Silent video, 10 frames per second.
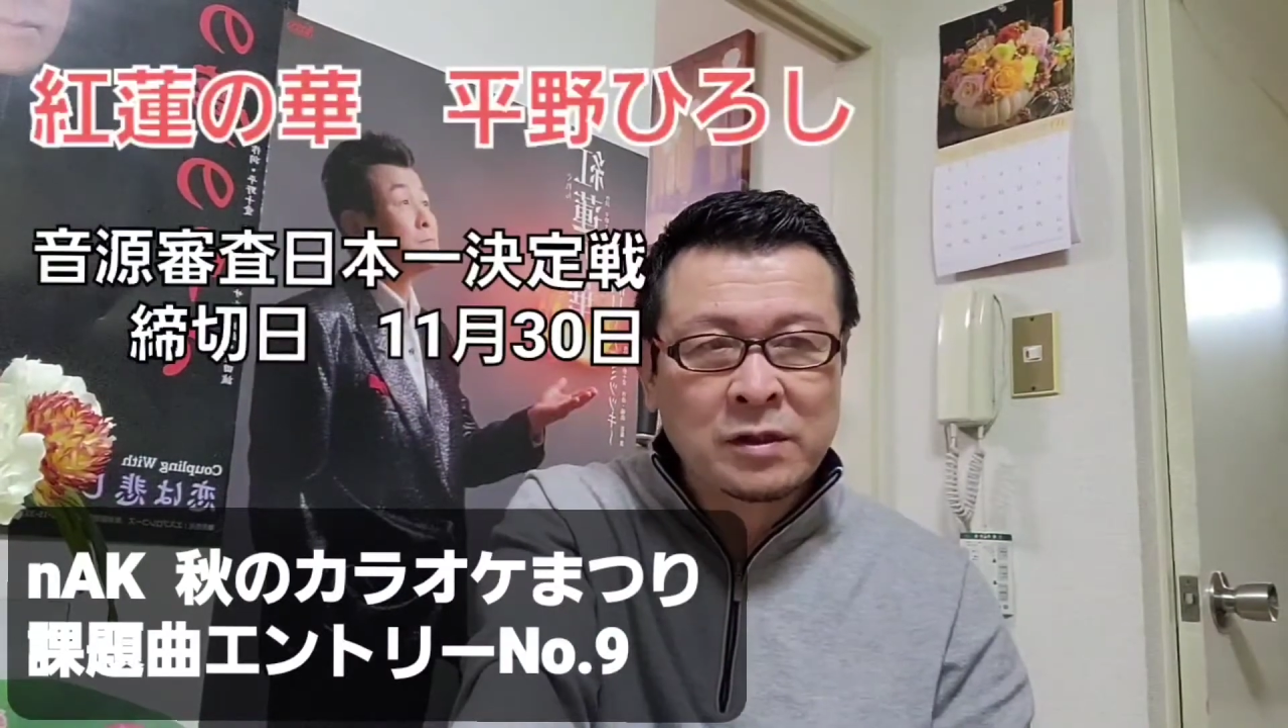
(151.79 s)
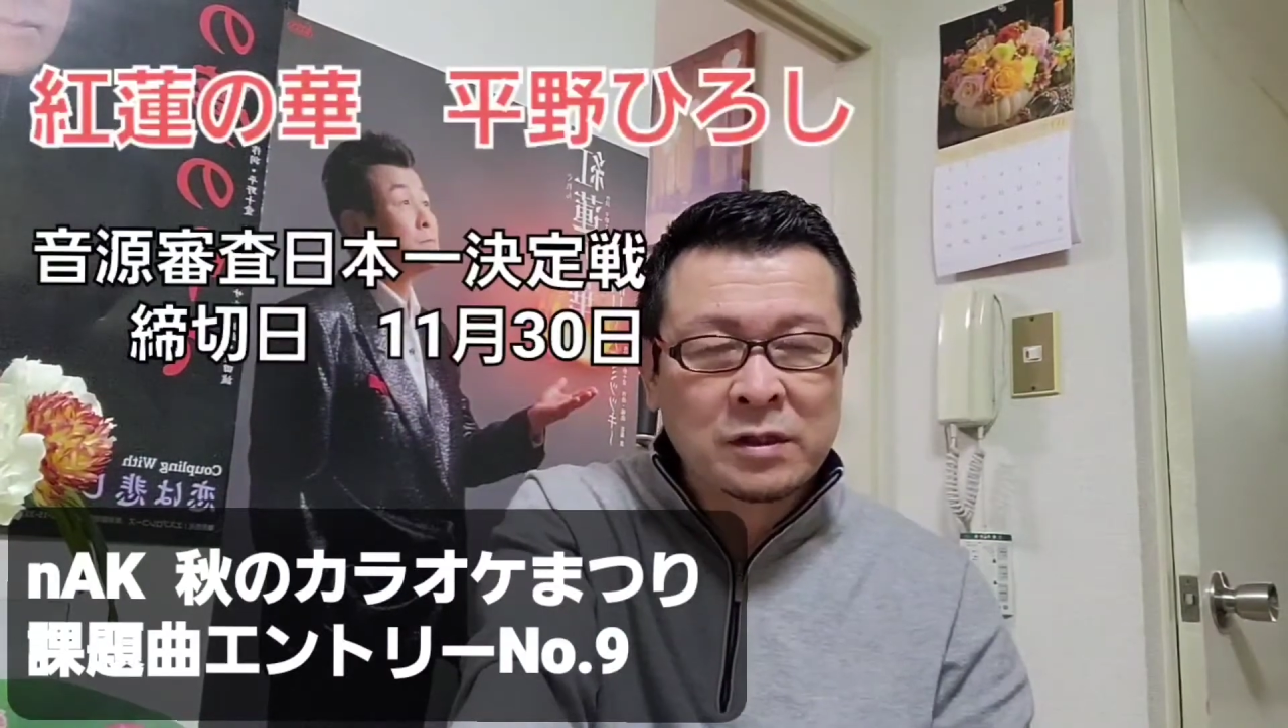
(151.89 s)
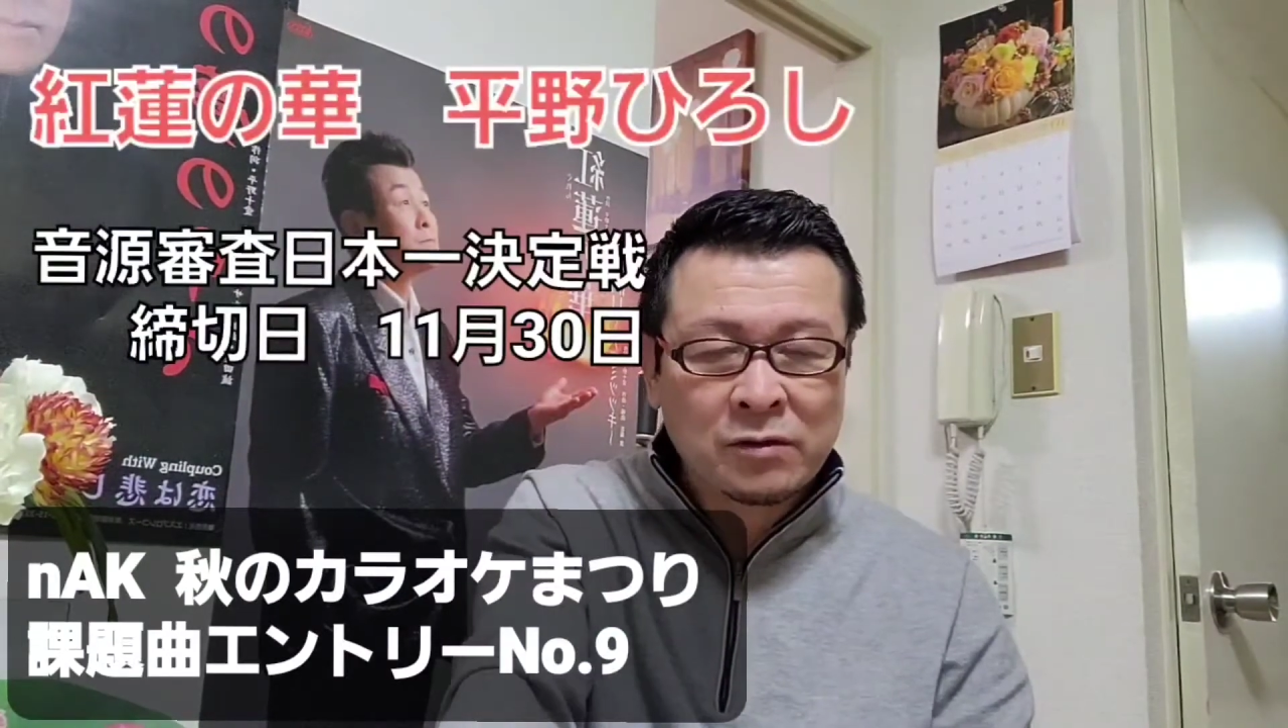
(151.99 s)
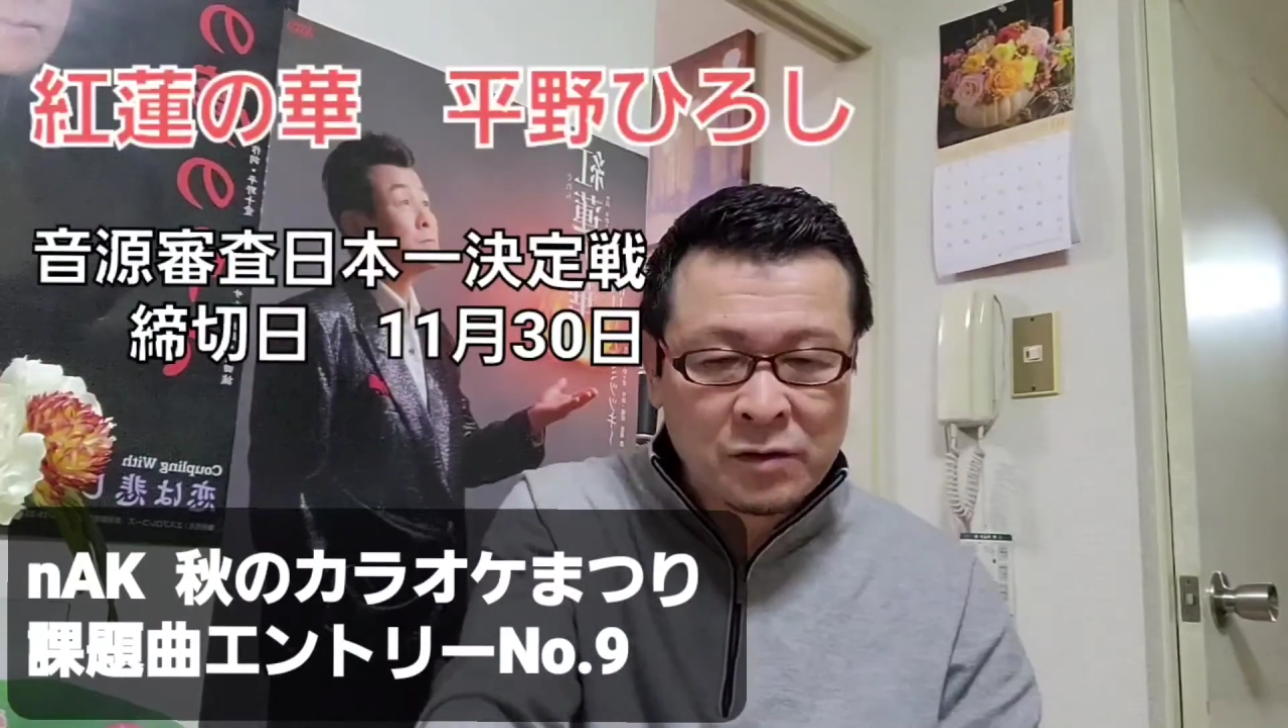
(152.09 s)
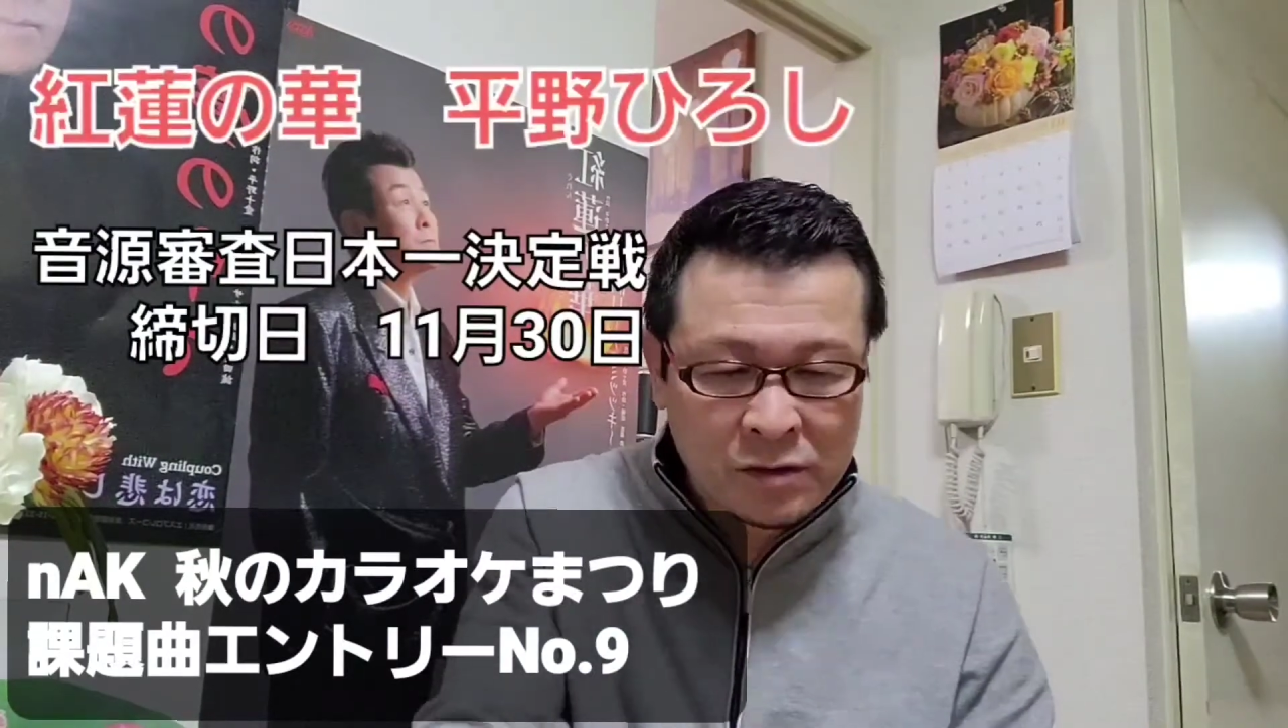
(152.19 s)
ぜ
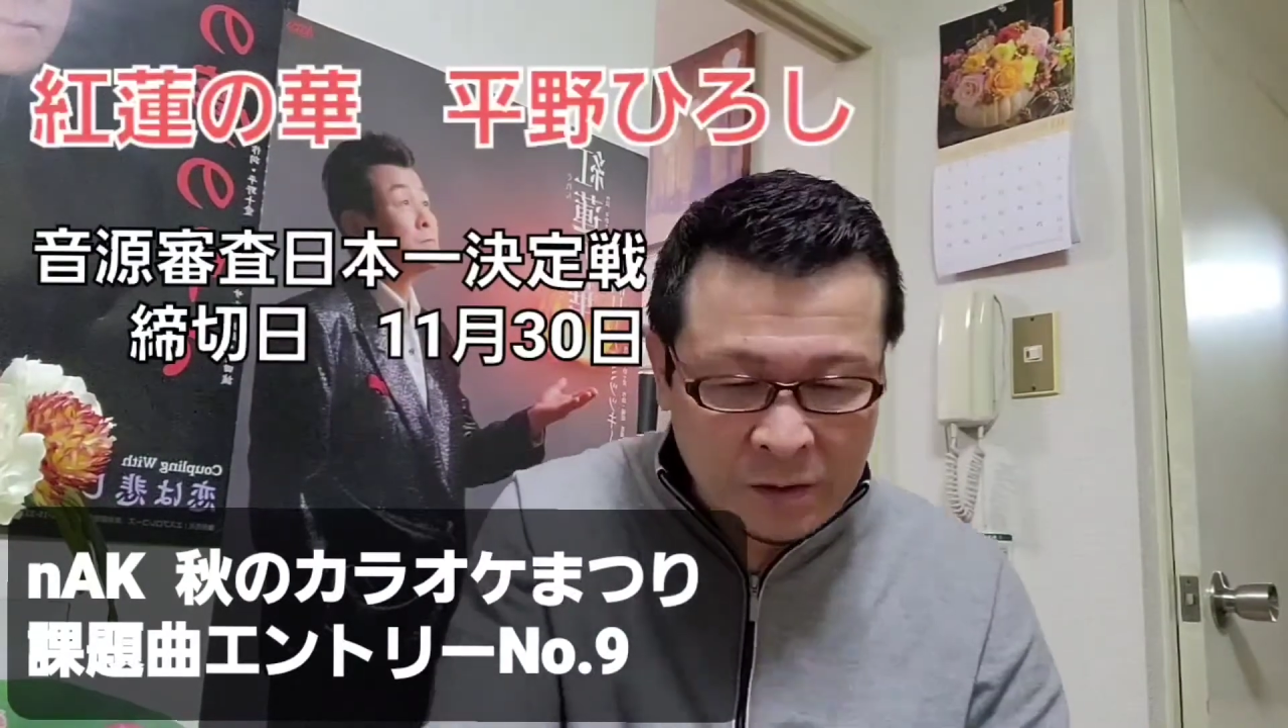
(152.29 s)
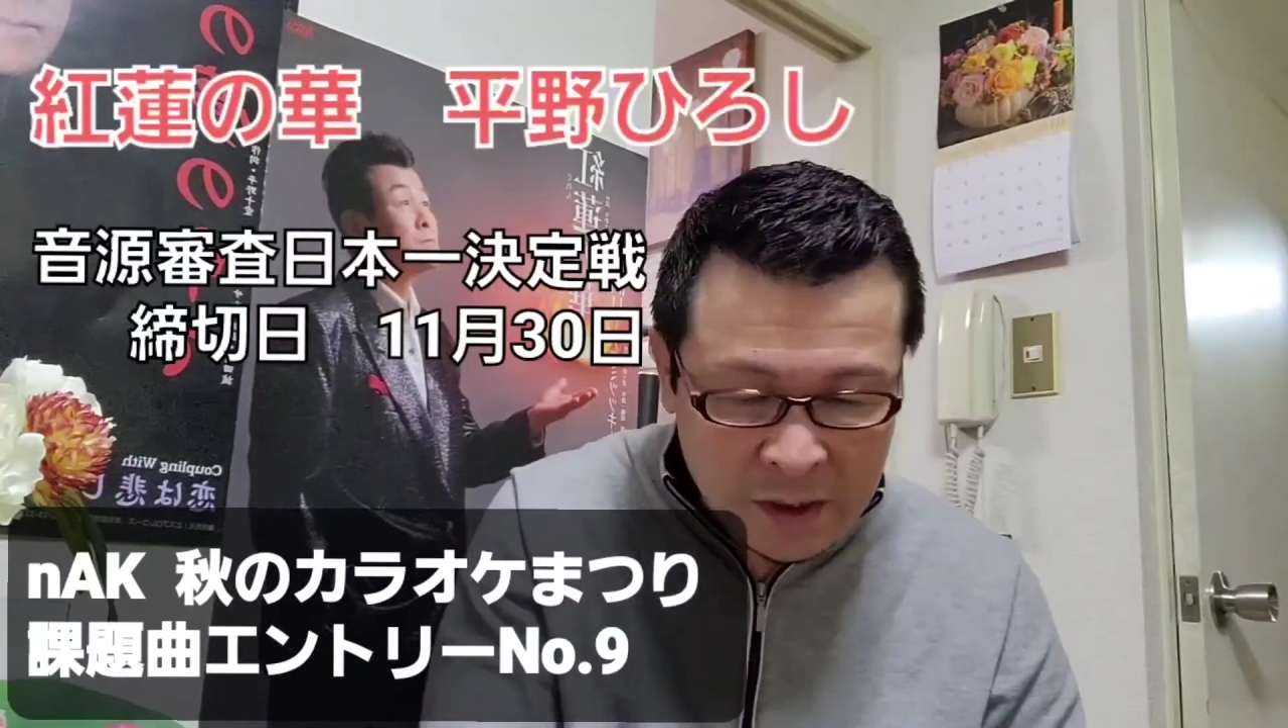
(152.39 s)
ひよろしく